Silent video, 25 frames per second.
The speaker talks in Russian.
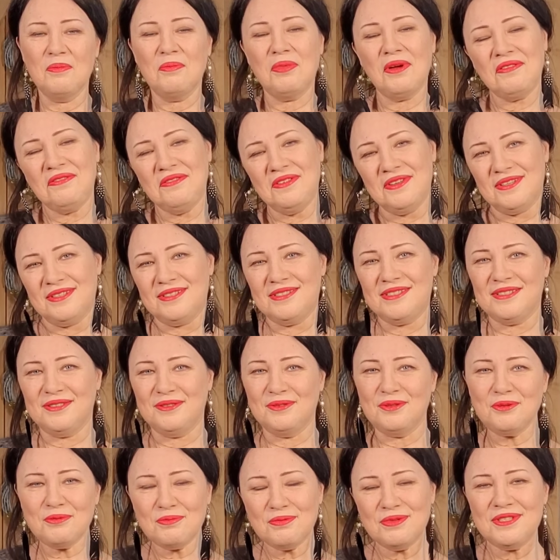Поверьте,
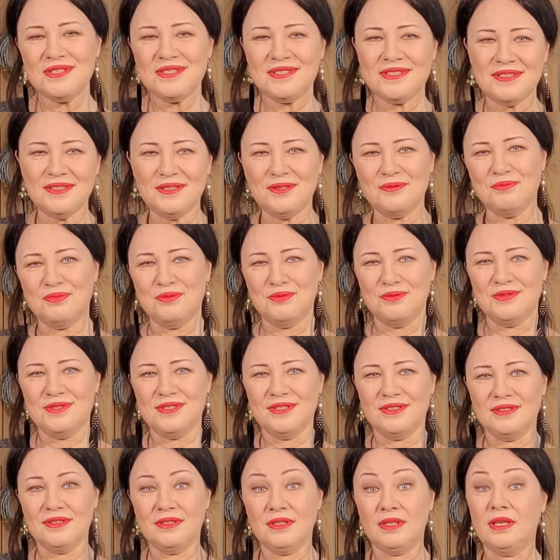грубости не
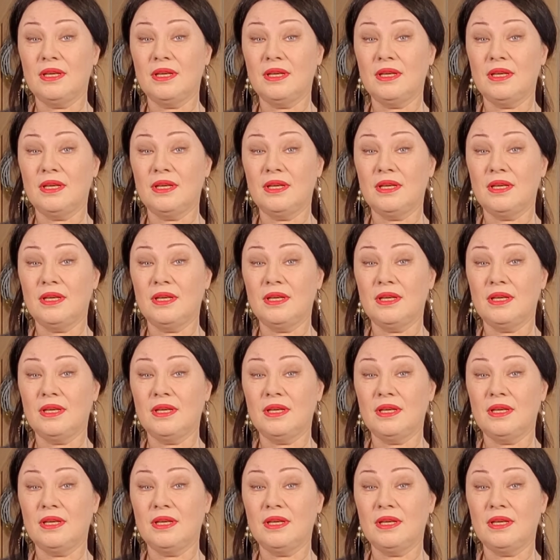будет,